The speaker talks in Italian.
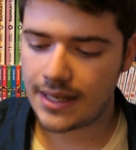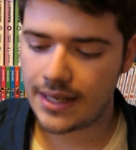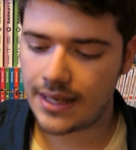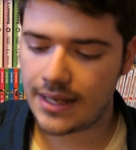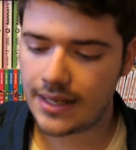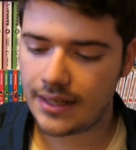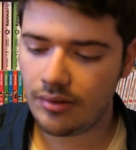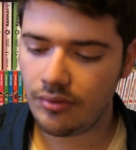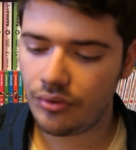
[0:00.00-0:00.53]

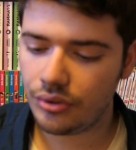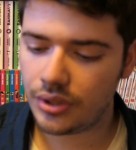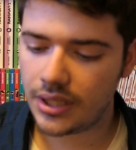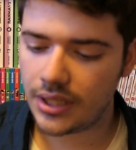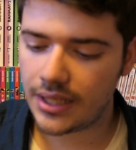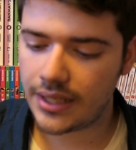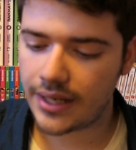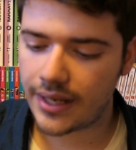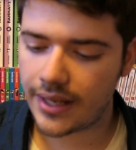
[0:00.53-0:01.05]
che devo
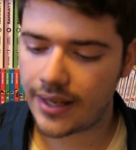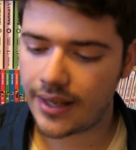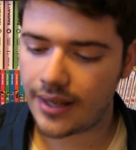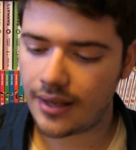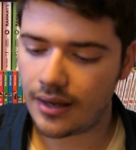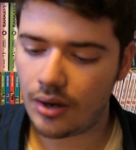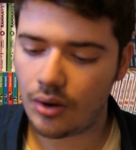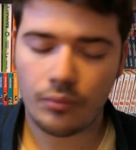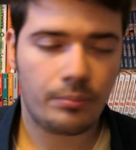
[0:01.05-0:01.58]

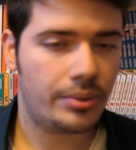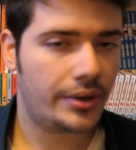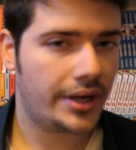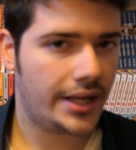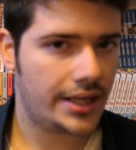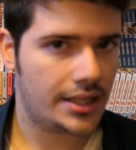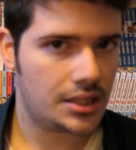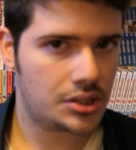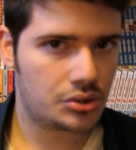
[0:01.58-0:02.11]
dire ho
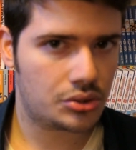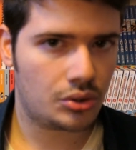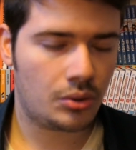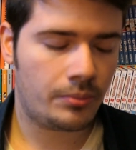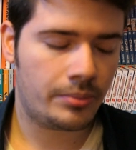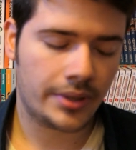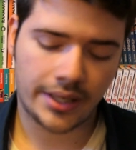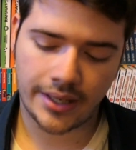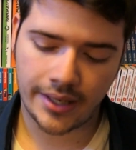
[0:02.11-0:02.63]
preso
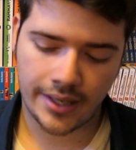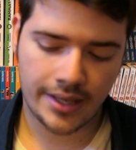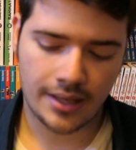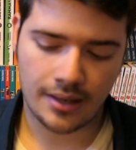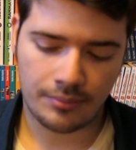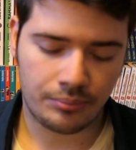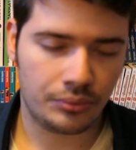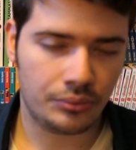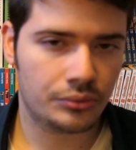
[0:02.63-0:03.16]
perché
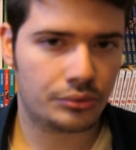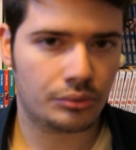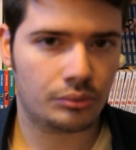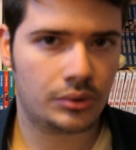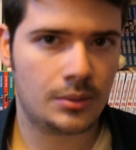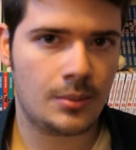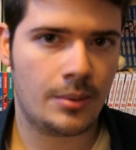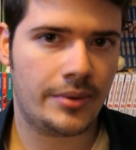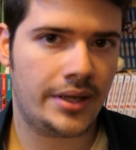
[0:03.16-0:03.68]
appunto
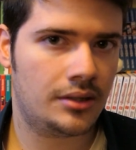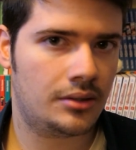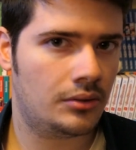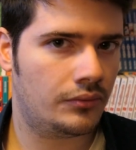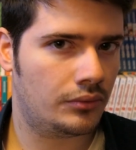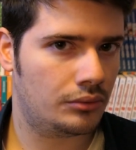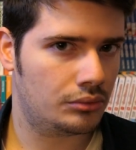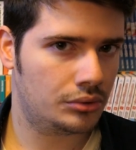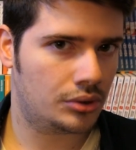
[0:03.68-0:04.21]
ultimamente
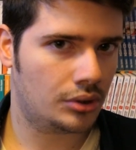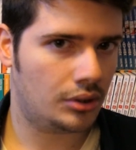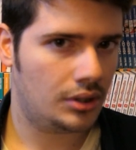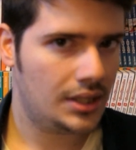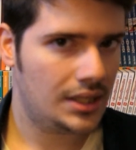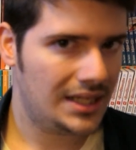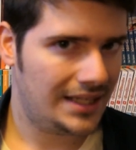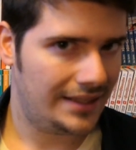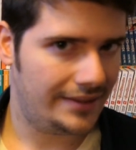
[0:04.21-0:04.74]
ho
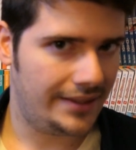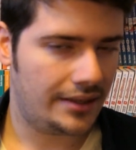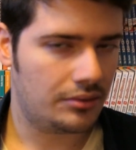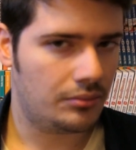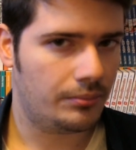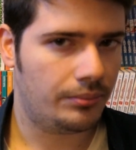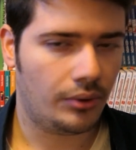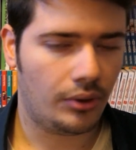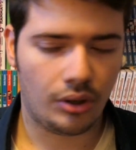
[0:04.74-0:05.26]
voluto dare
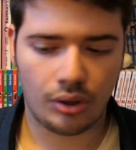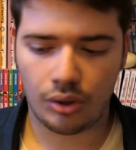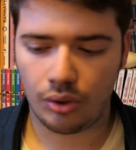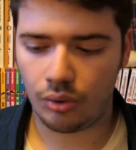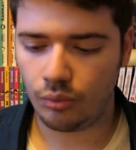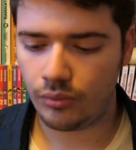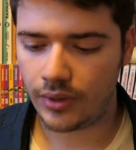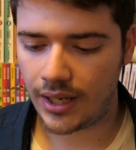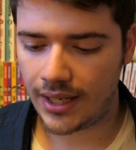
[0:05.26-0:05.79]
un
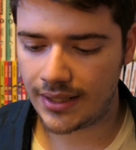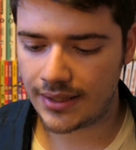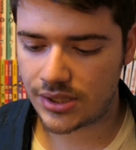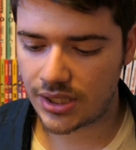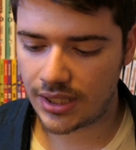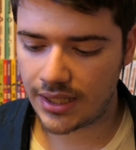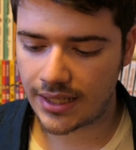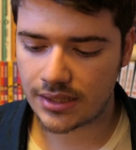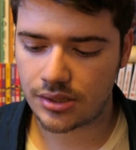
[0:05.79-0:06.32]
po'
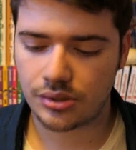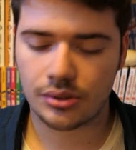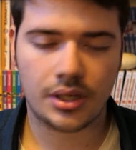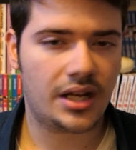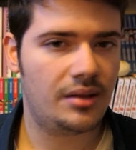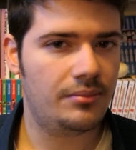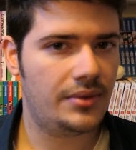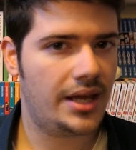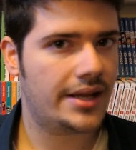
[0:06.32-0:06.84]
un'accelerazione
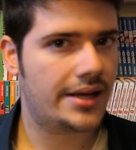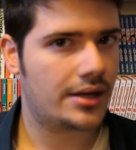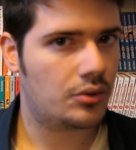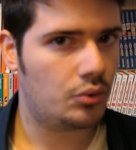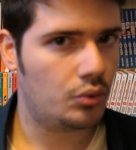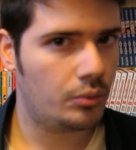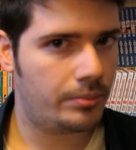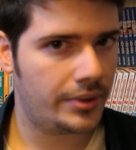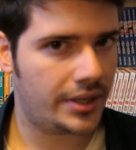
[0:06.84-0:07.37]
nei miei
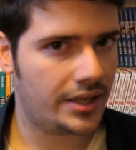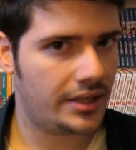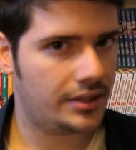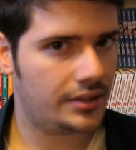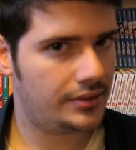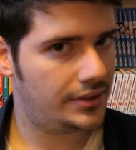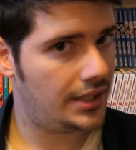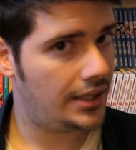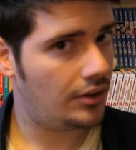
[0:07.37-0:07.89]

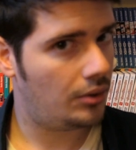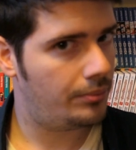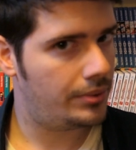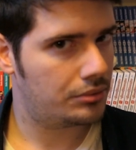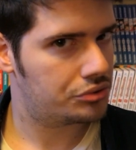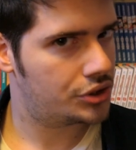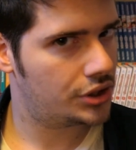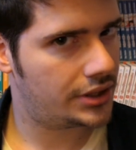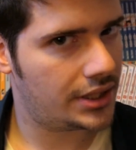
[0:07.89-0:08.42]
recuperi delle
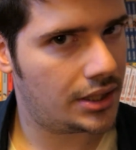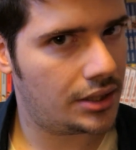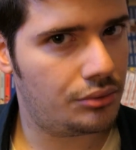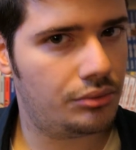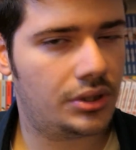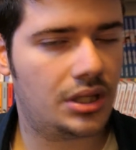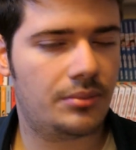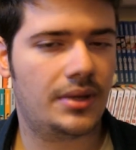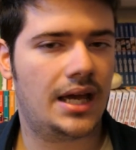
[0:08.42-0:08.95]
opere uscite negli
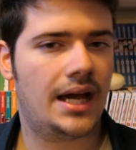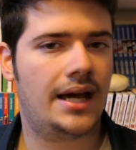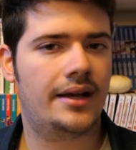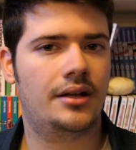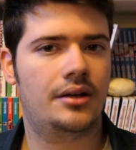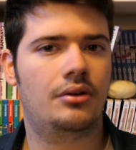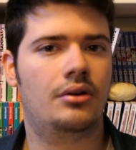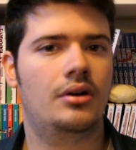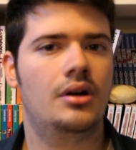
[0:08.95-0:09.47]
ultimi
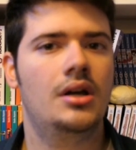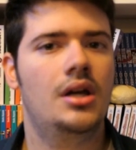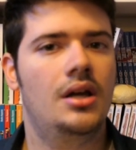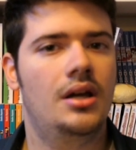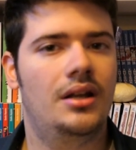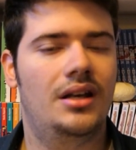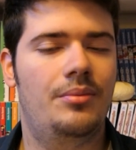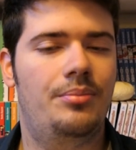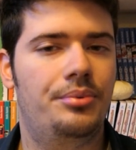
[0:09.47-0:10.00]
anni, no?
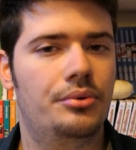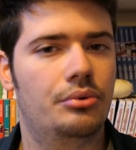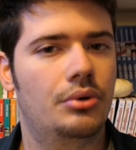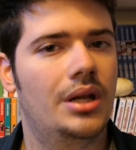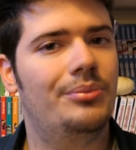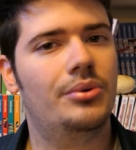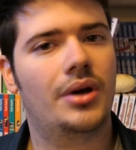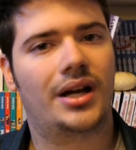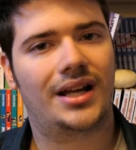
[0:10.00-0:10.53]
le, più,
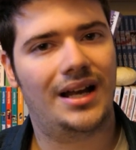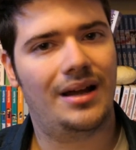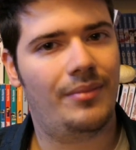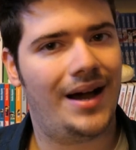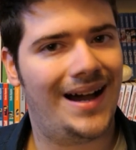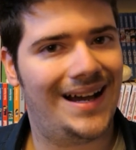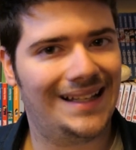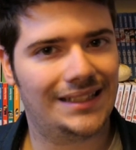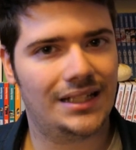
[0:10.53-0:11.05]
le più
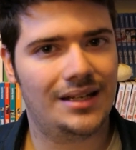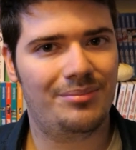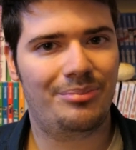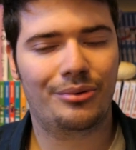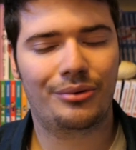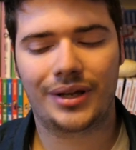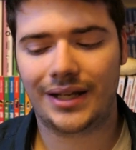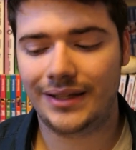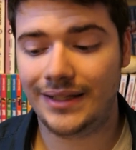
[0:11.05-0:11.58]
acclamate, le
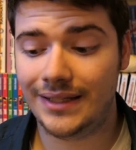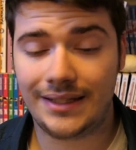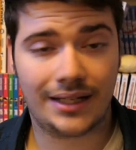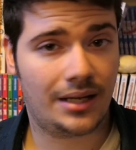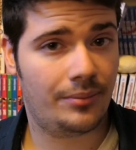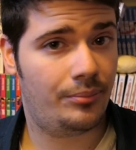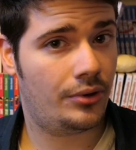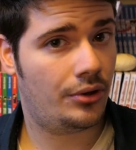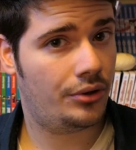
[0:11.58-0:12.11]
più gradite
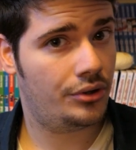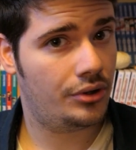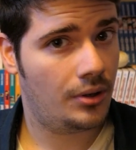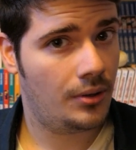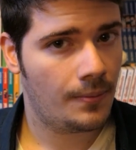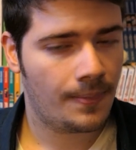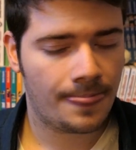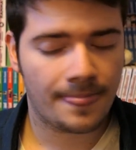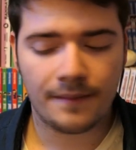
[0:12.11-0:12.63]
che però
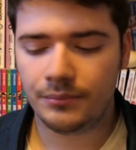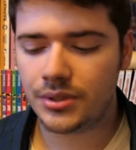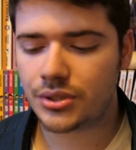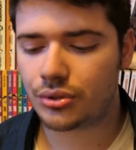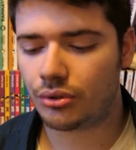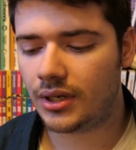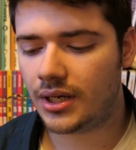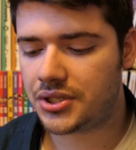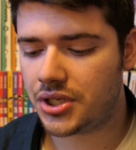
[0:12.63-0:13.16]
io mi
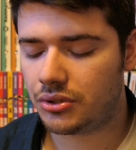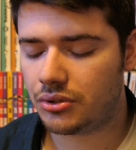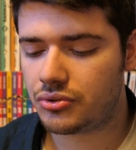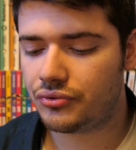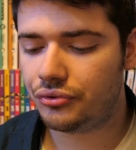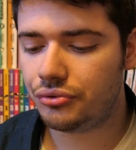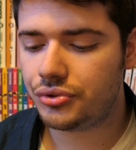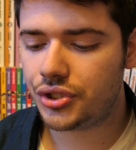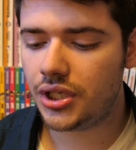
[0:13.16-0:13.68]
sono lasciato
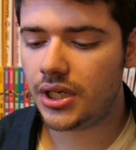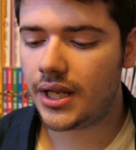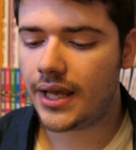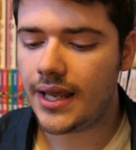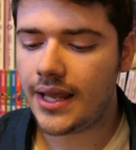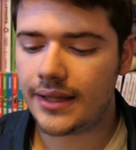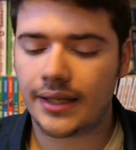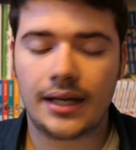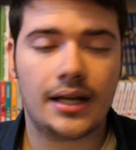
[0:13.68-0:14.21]

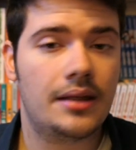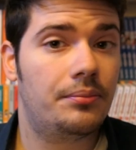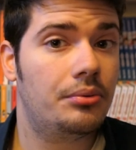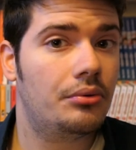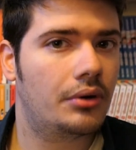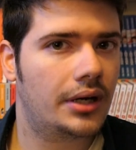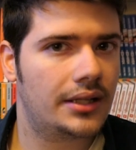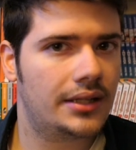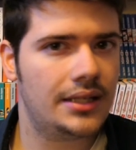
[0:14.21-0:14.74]
sfuggire e tra le
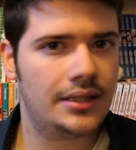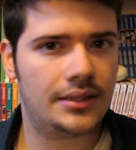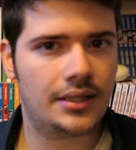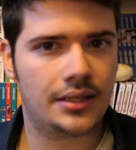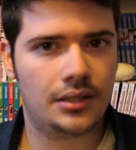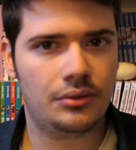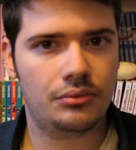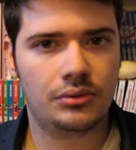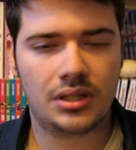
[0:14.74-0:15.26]
più gradite
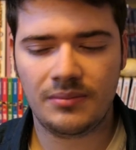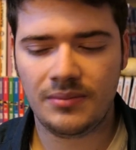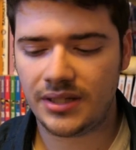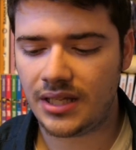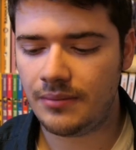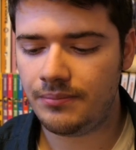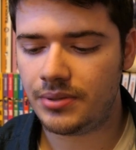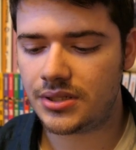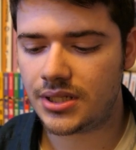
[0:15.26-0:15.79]
negli ultimi
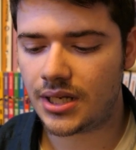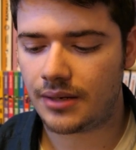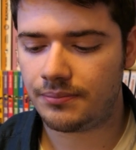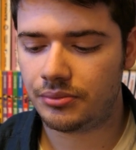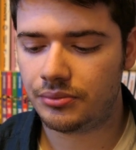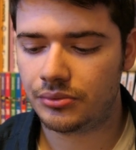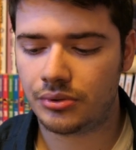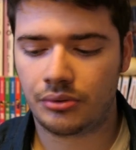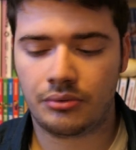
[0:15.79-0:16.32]
tempi c'era
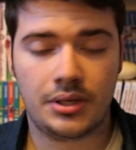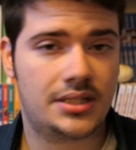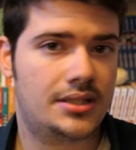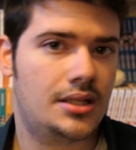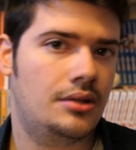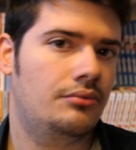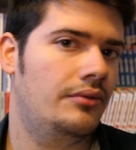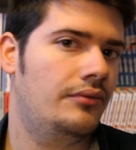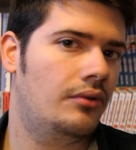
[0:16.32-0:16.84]
appunto
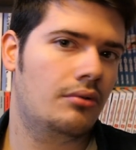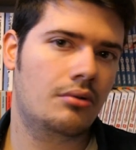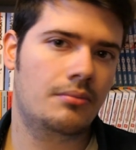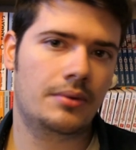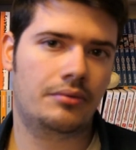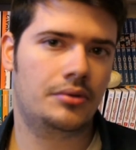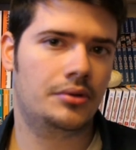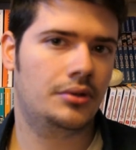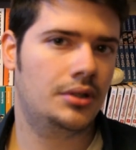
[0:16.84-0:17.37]
questa in due
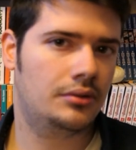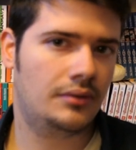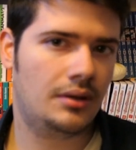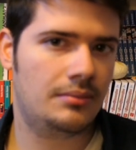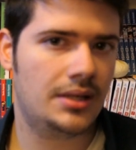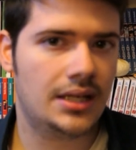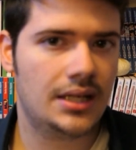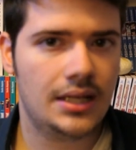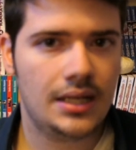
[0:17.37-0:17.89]
volumi, quindi ho detto
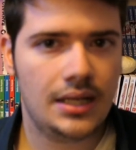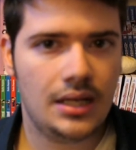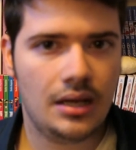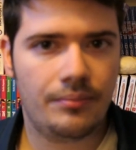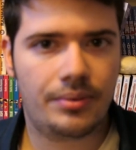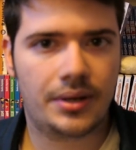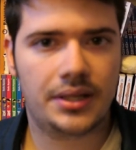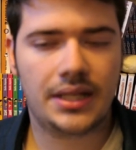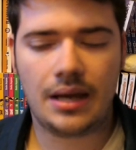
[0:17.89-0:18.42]
vabbè
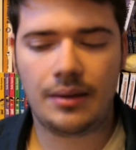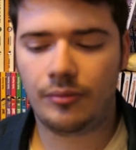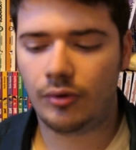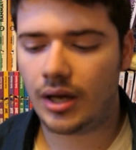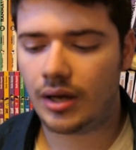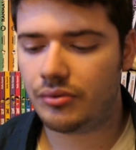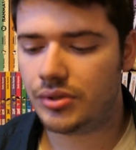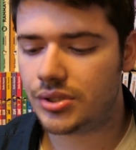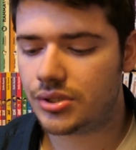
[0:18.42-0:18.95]

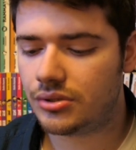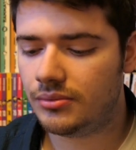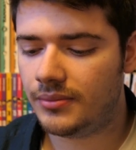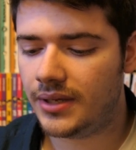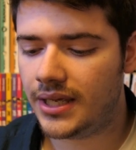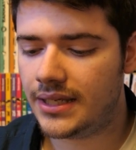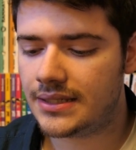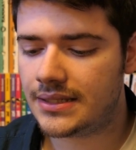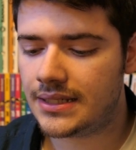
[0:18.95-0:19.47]
prendiamola questo
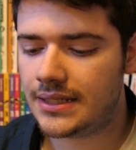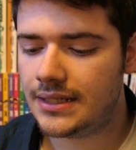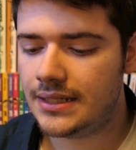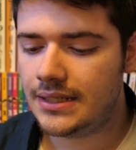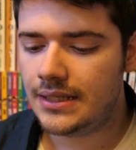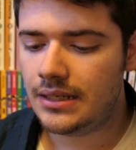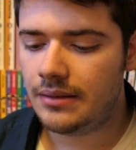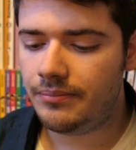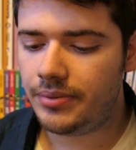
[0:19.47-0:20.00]
mese
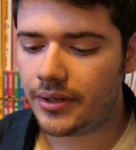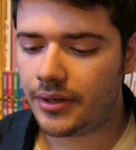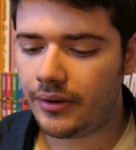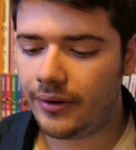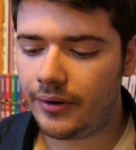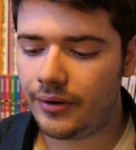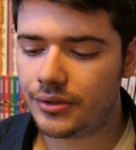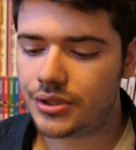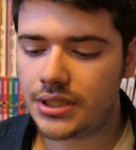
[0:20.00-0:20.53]

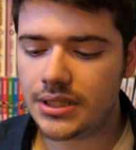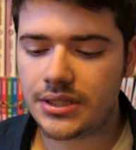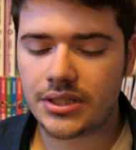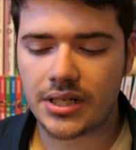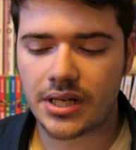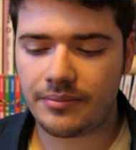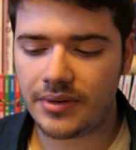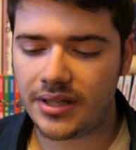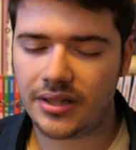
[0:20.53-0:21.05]
però
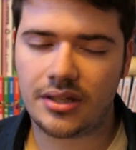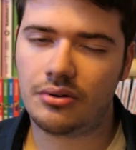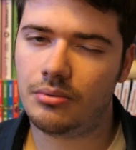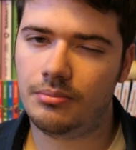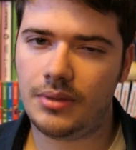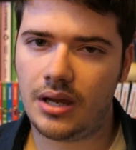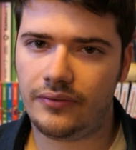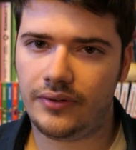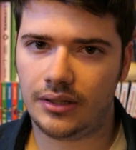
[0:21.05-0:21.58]
sinceramente
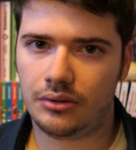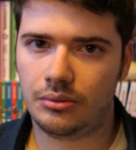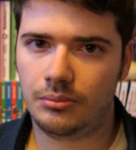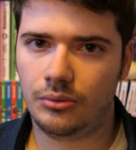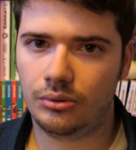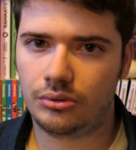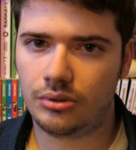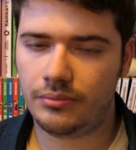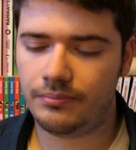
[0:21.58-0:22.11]
non mi ha fatto
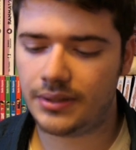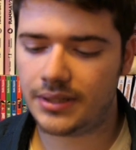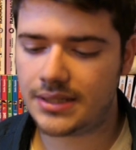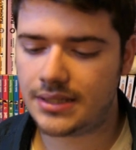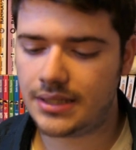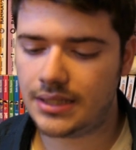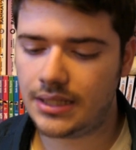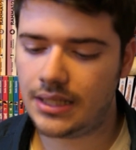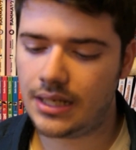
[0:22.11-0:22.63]
molto
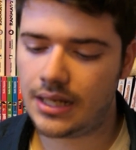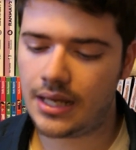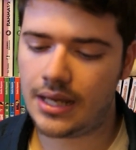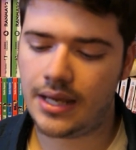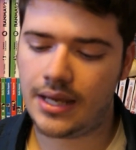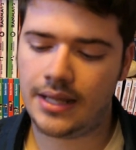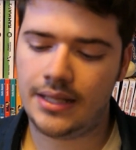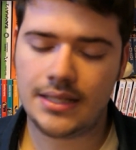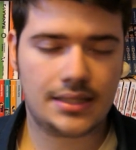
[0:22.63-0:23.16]

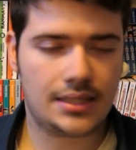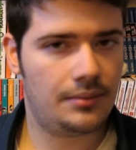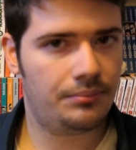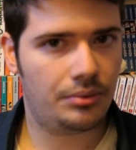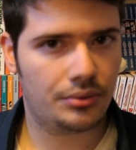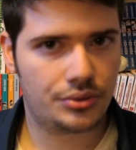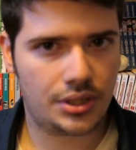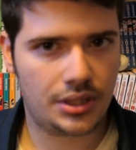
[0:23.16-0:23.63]
impazzire, è di stampo